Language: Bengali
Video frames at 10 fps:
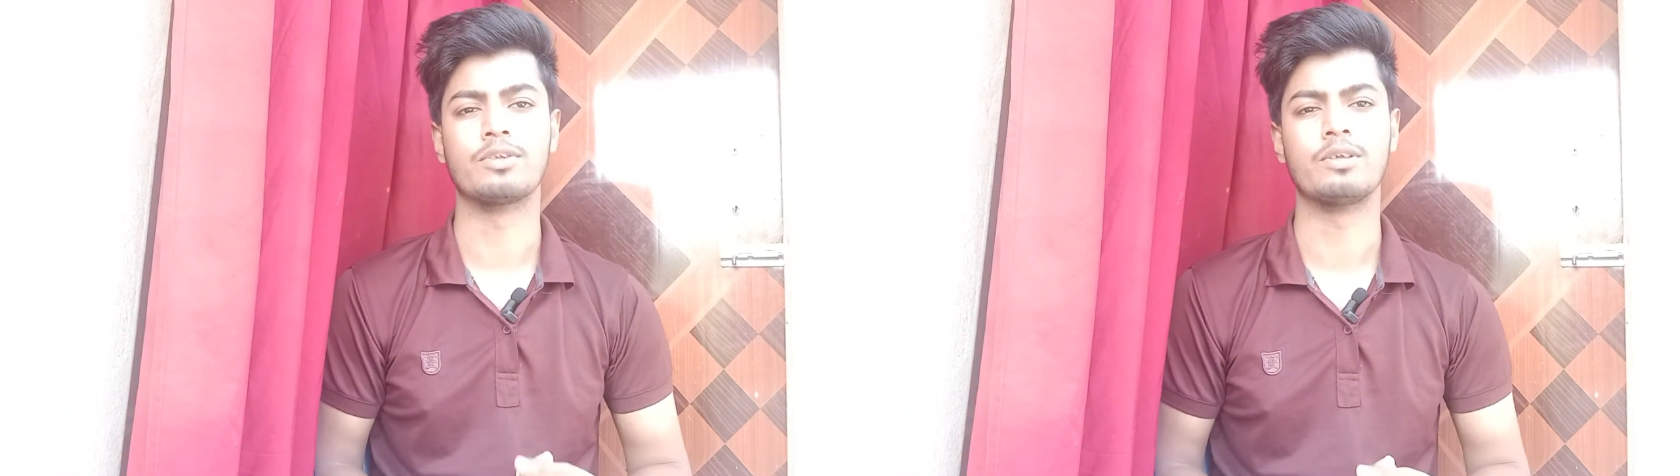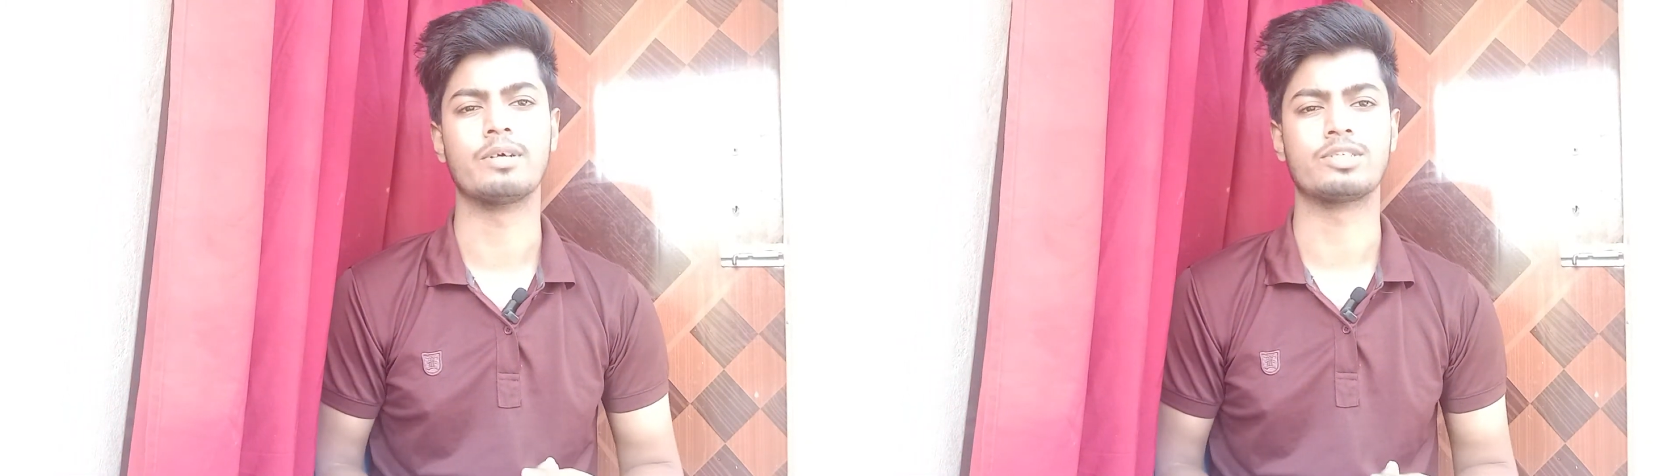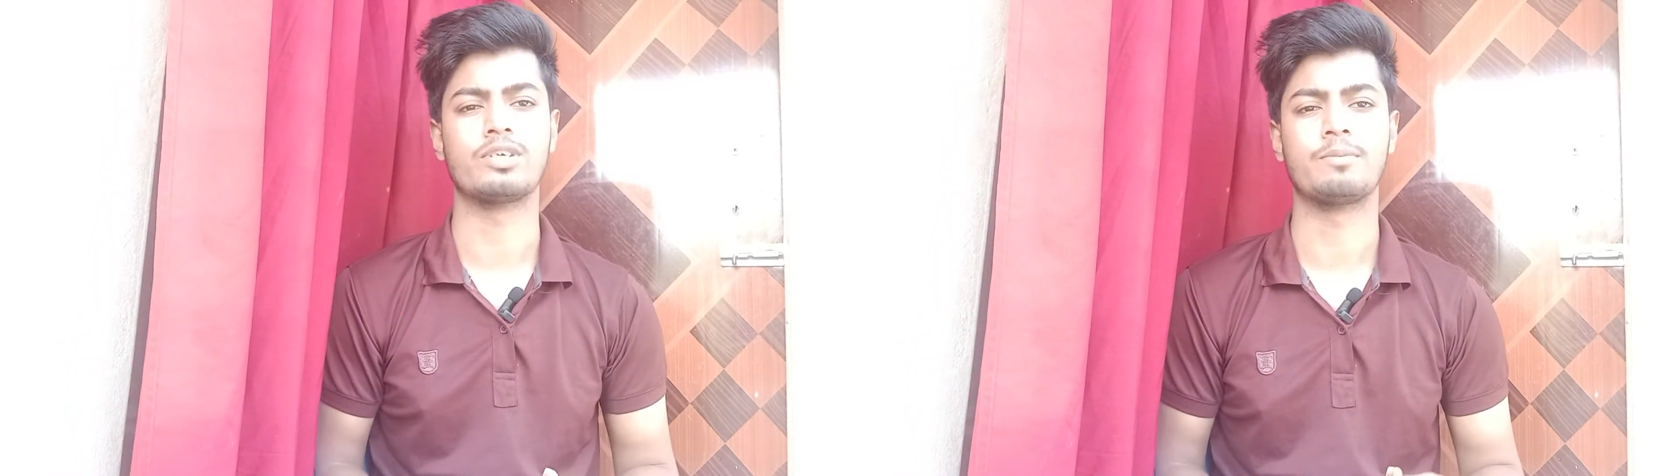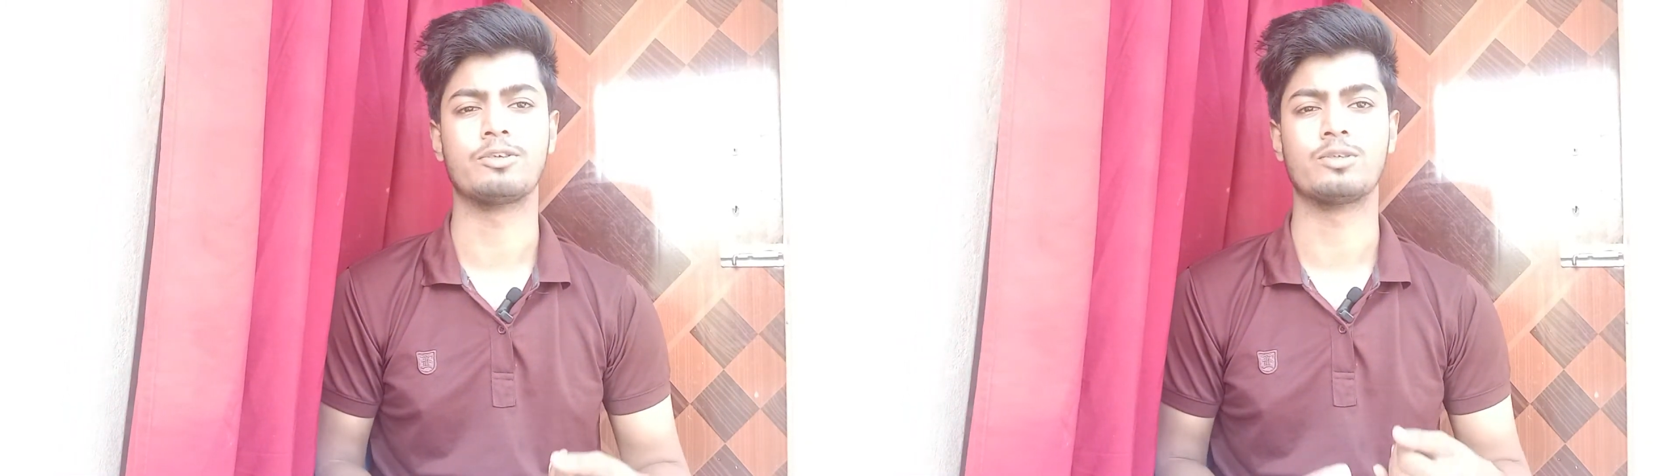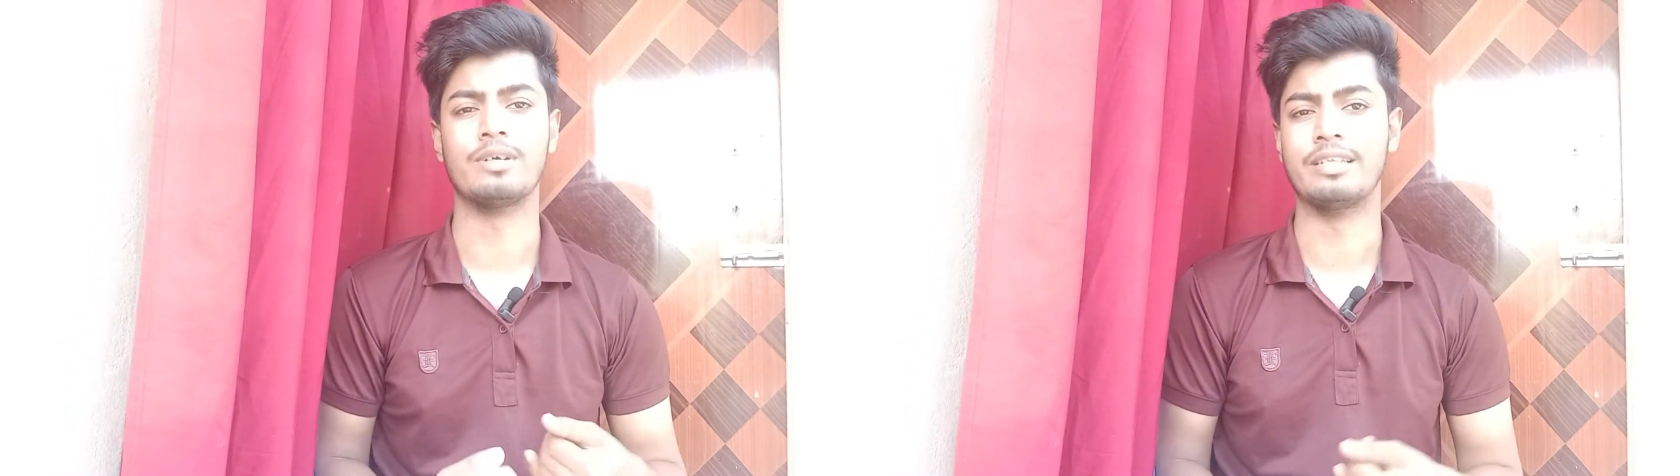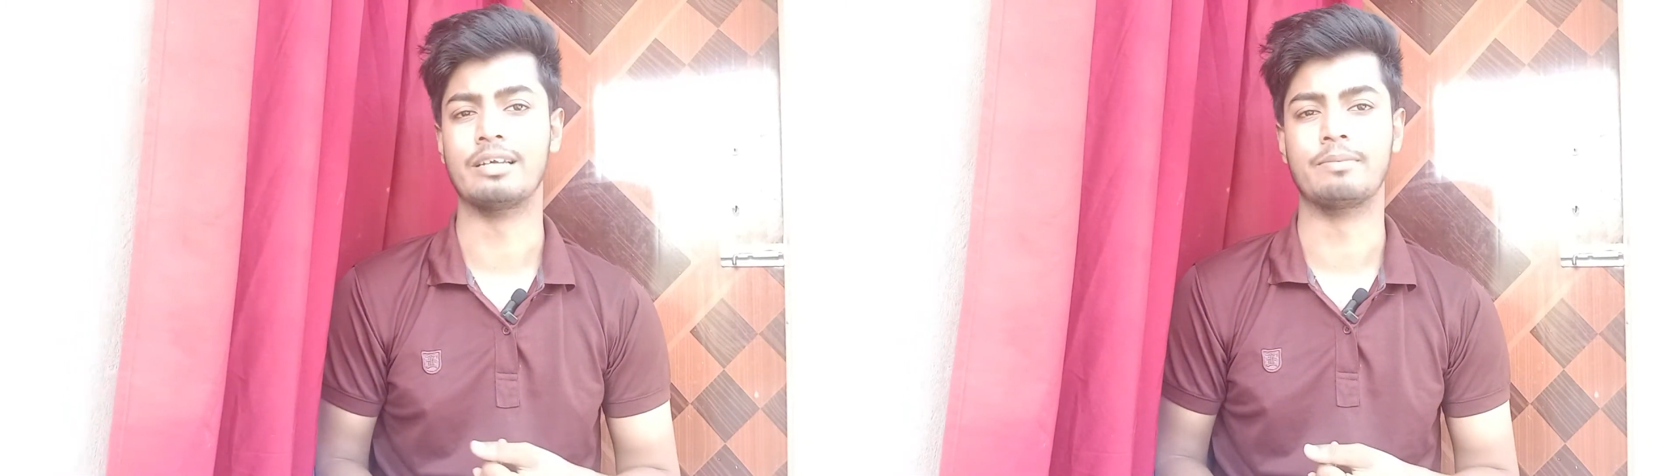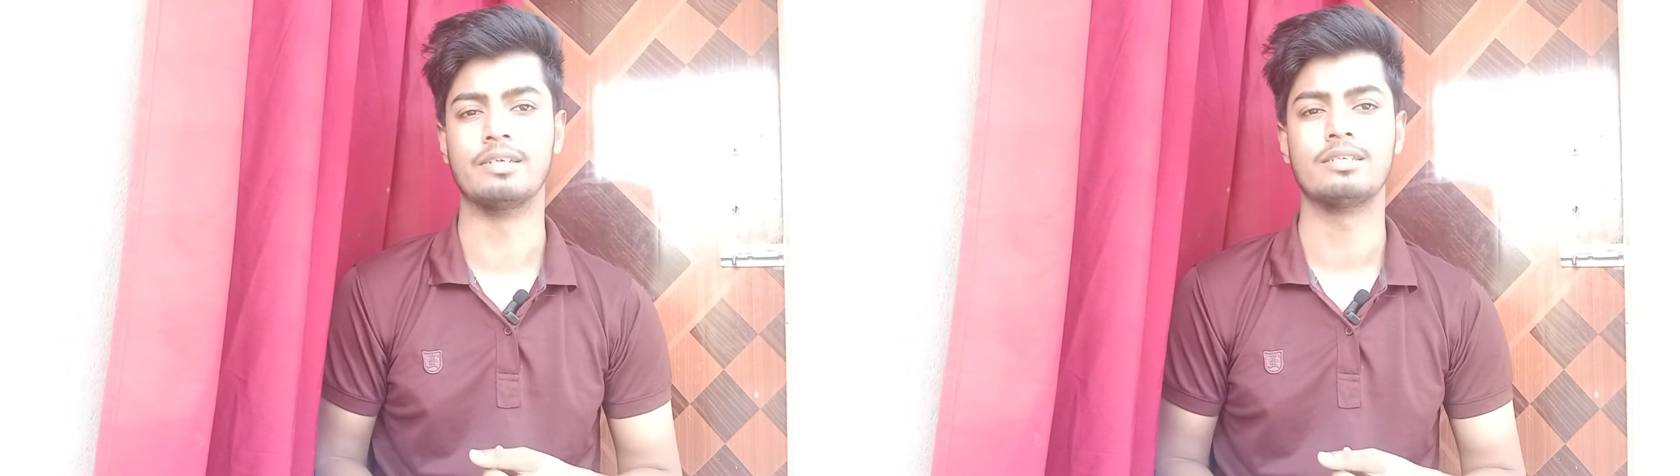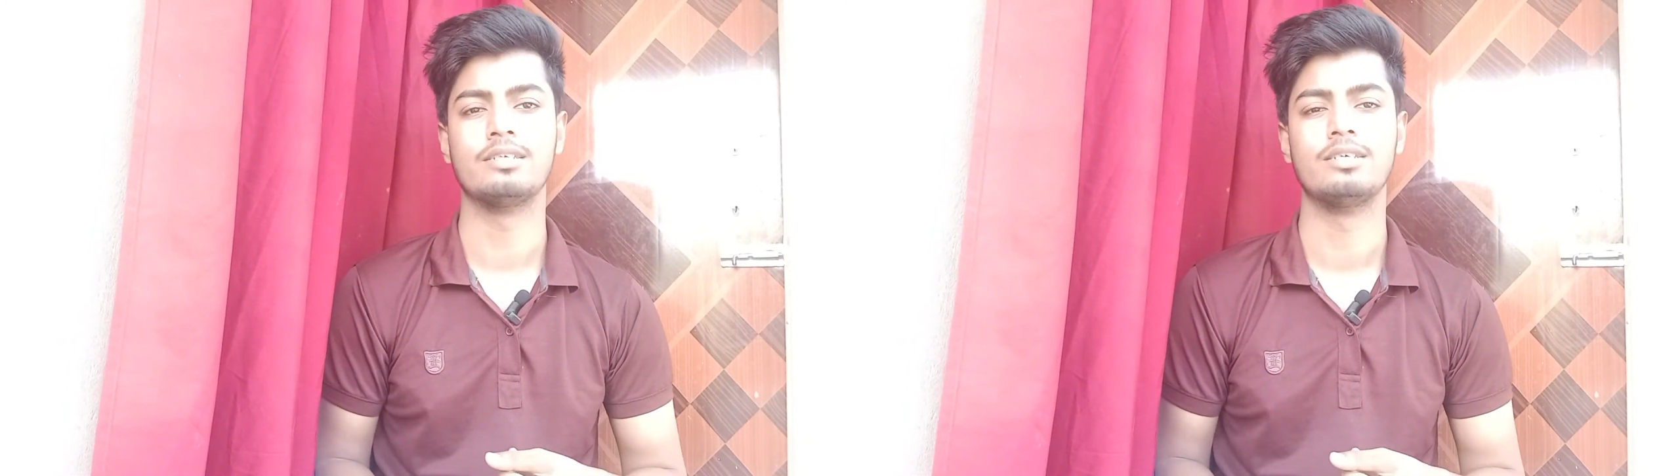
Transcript: করে দেবো আশা করি আপনারা সবাই দেখবেন